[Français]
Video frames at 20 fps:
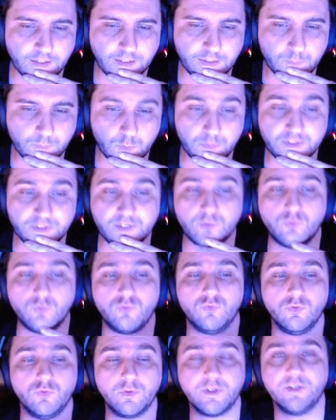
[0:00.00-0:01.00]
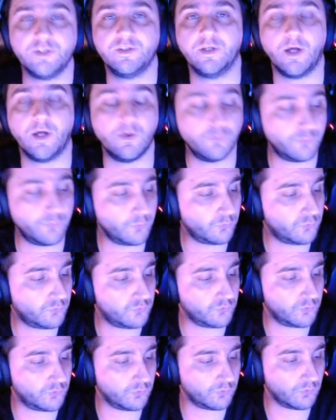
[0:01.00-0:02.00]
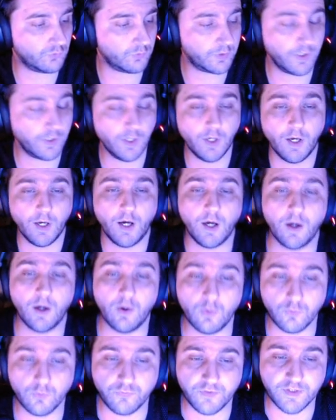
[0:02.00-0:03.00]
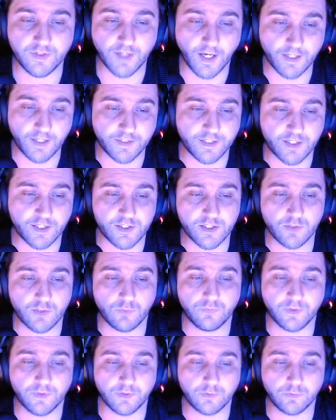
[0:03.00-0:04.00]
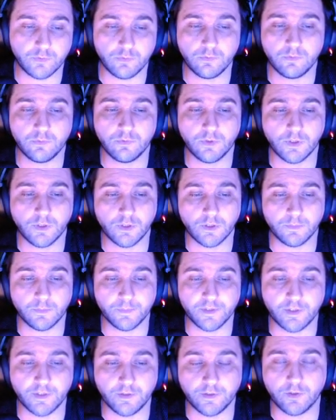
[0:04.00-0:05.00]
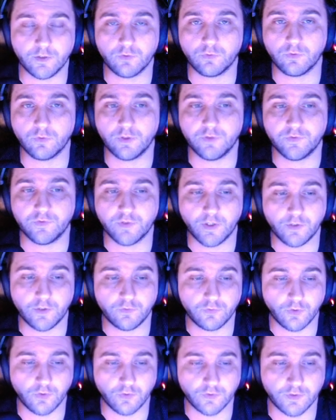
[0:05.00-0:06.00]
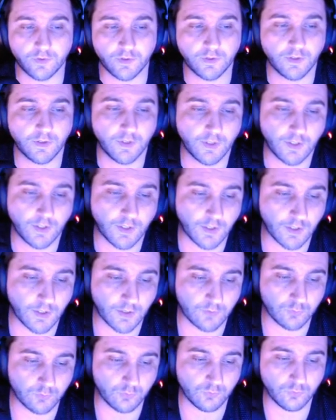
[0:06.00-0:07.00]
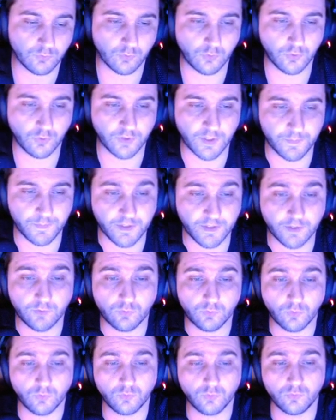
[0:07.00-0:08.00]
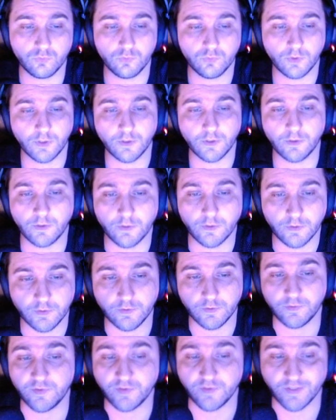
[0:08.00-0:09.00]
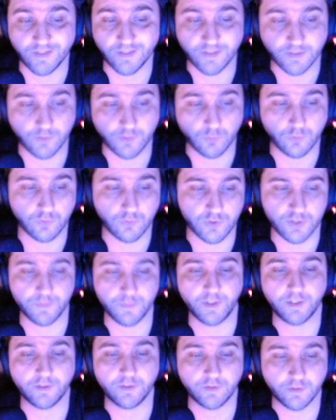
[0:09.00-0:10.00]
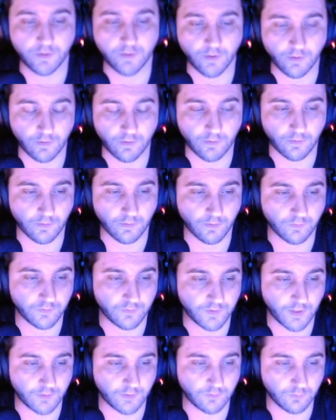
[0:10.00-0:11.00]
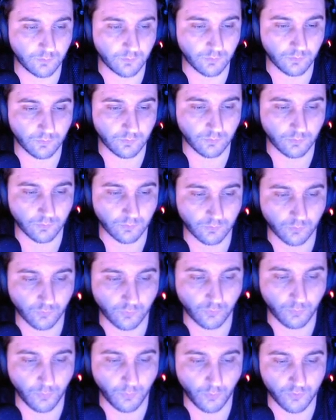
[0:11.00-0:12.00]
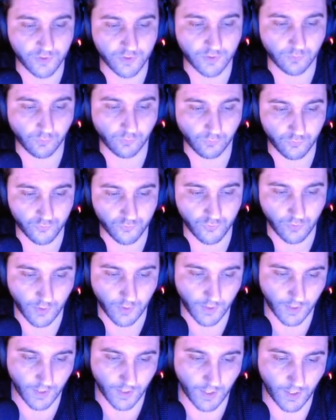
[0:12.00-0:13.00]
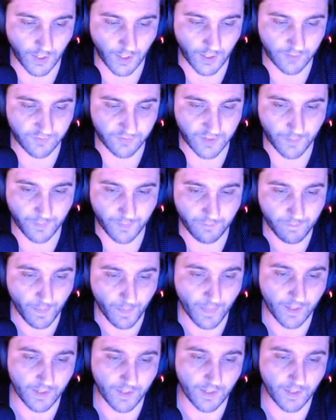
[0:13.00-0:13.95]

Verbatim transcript: et Moby Dick Studio, qui était un faux studio, donc au final cachait le fait que Metal Gear Solid 5 sortait euh, de, Konami et surtout euh, c'était Hideo Kojima qui était en, tête de, de, ce projet, de ce jeu, euh, évidemment.